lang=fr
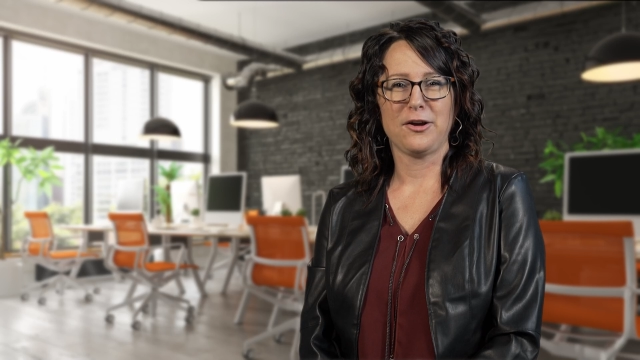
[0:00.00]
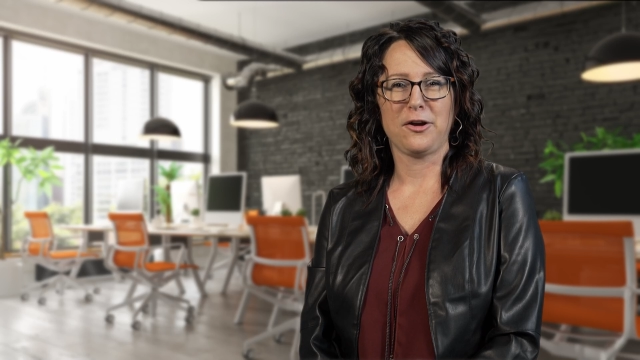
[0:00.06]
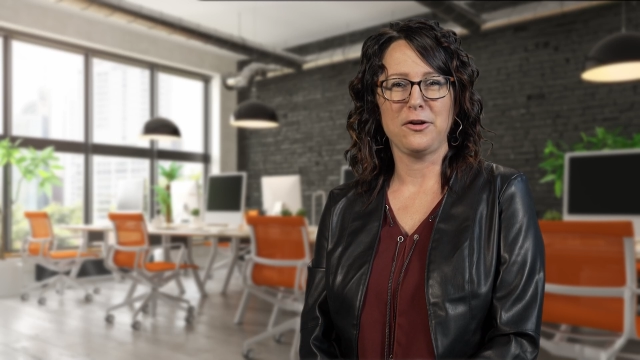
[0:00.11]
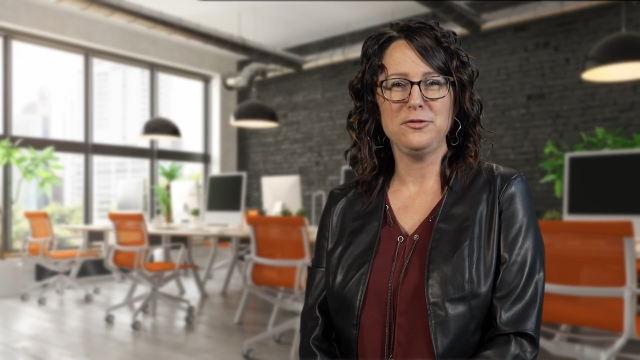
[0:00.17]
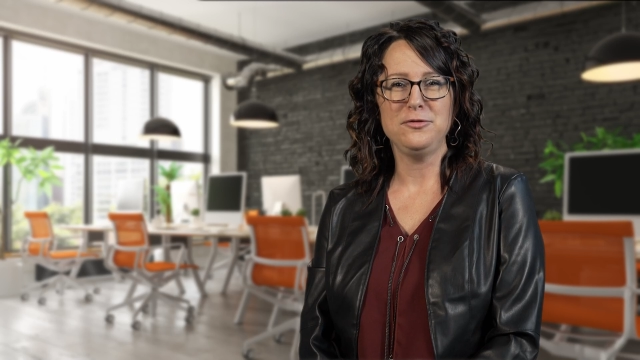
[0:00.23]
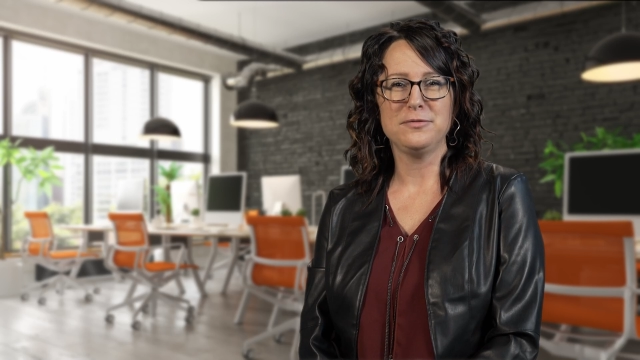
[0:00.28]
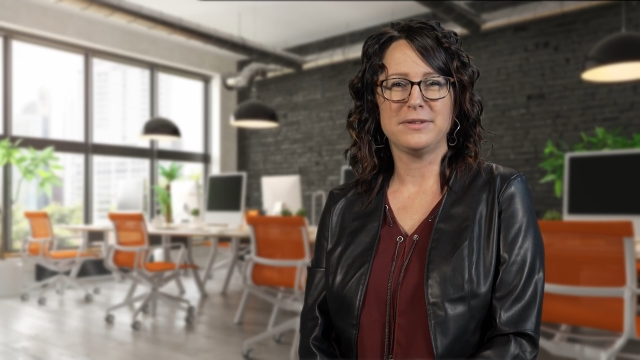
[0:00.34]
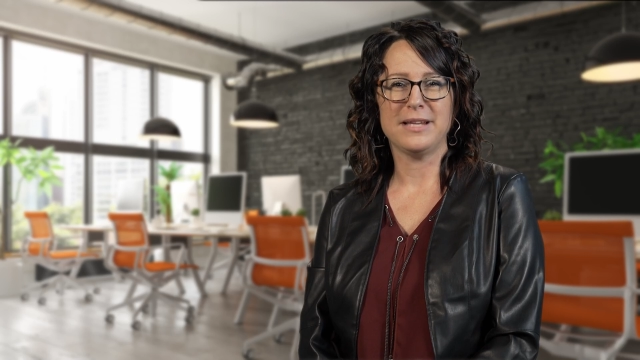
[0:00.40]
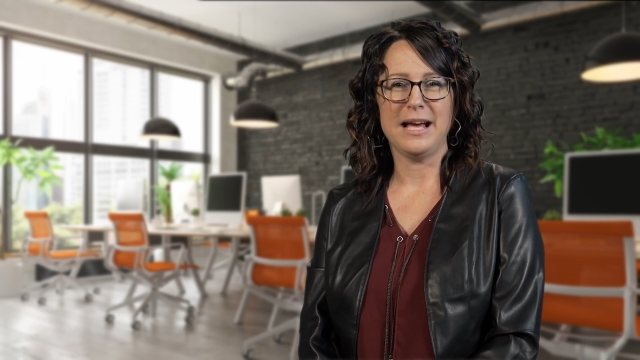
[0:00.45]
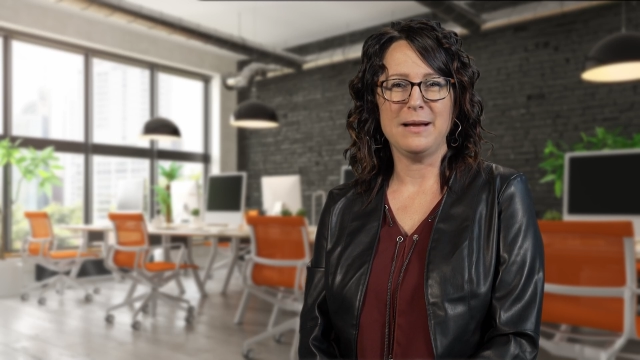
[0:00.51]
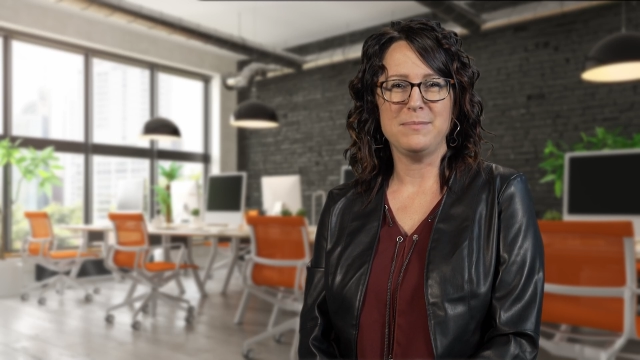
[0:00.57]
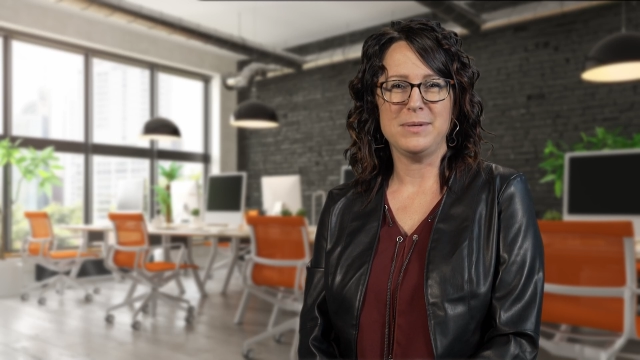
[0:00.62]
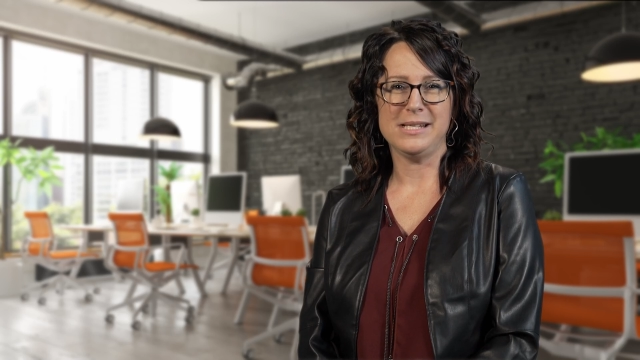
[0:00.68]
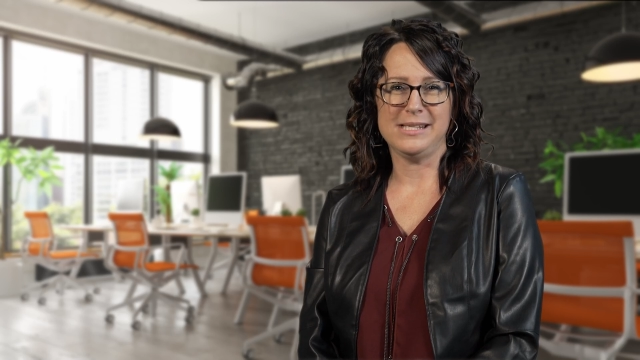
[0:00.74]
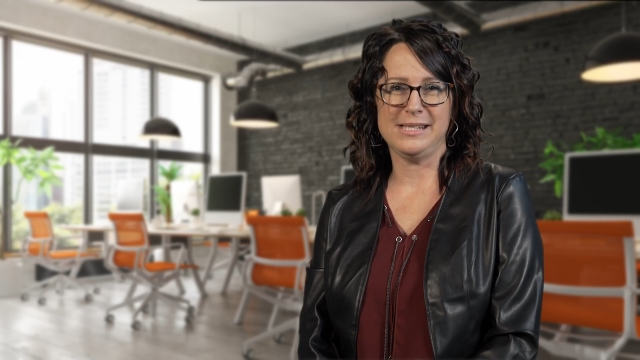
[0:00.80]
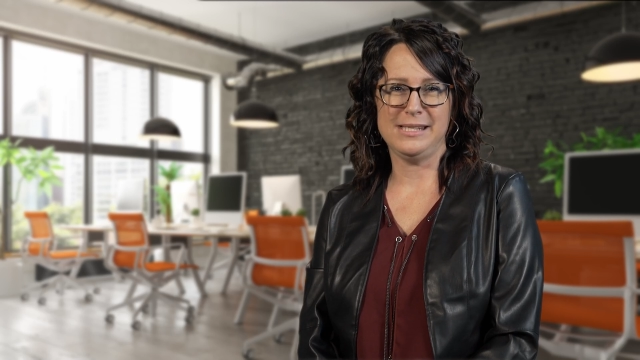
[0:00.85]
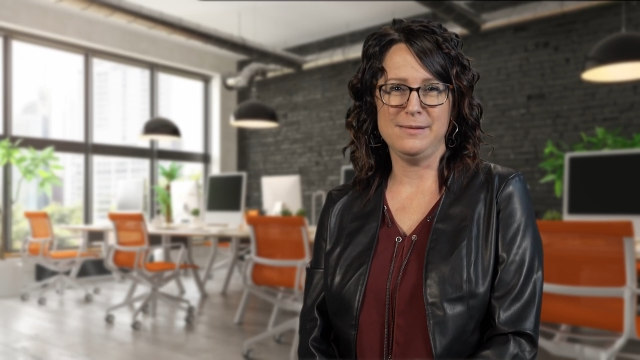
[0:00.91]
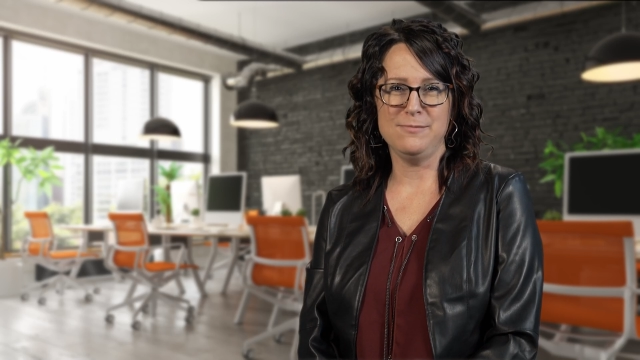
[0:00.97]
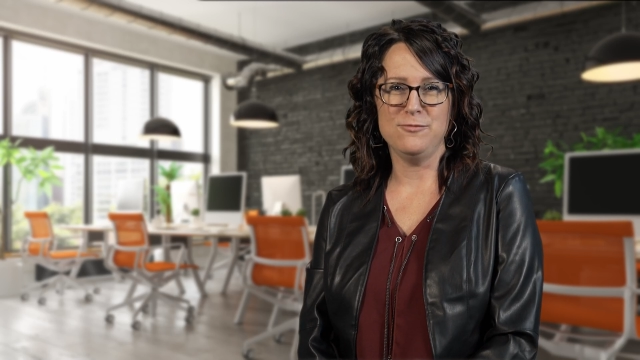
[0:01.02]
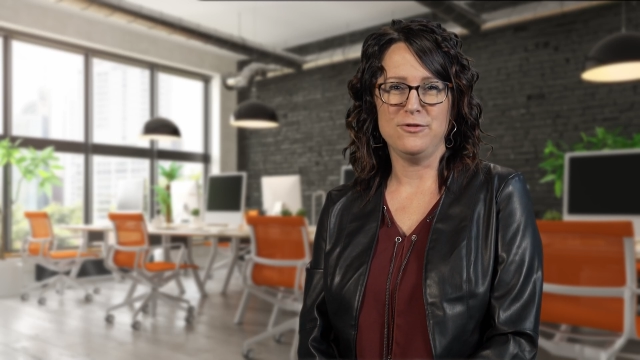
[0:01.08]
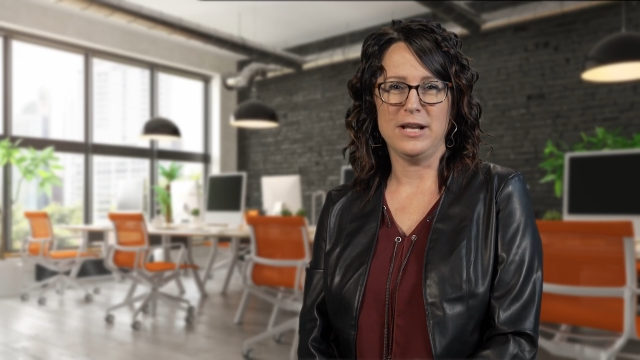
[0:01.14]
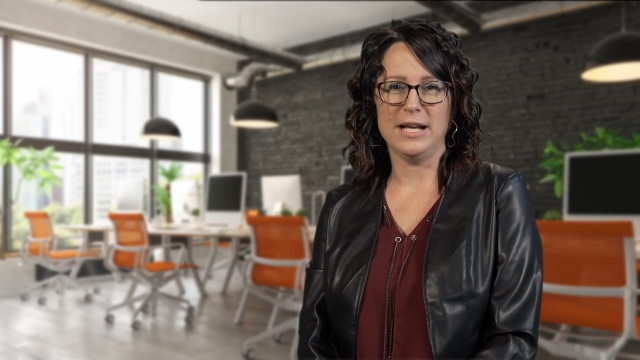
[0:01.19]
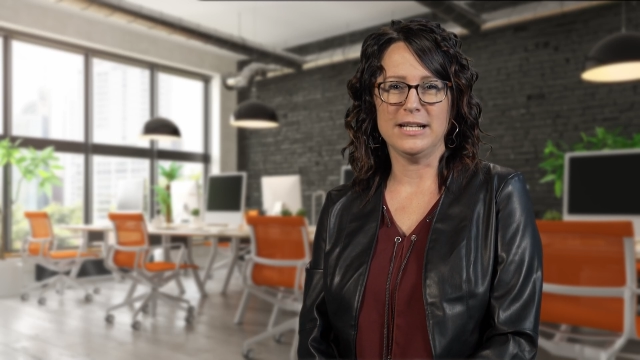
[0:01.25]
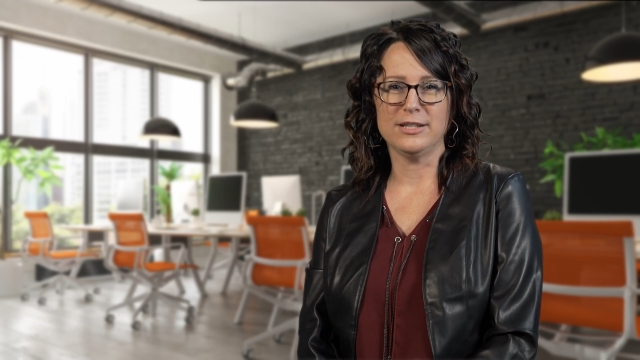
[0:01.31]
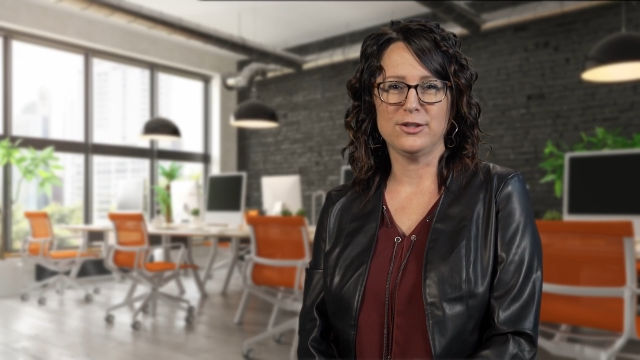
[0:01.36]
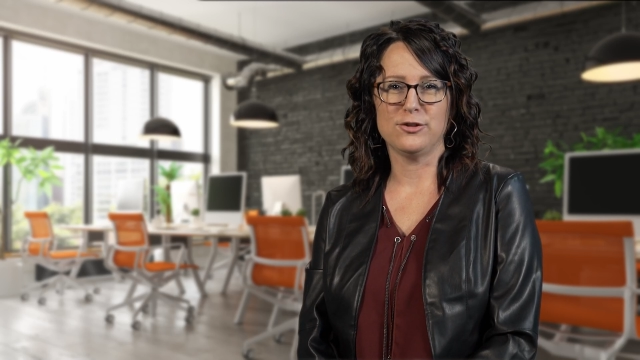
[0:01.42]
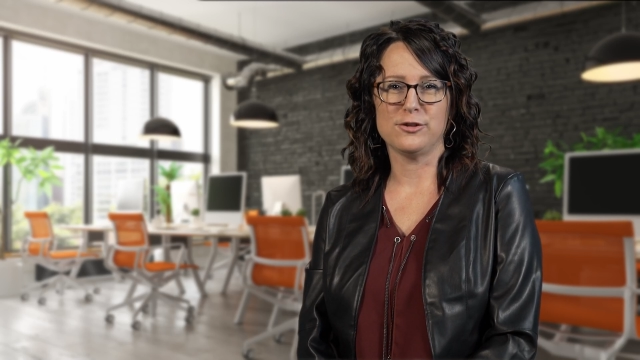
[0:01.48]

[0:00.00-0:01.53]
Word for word: redoutable et stimulant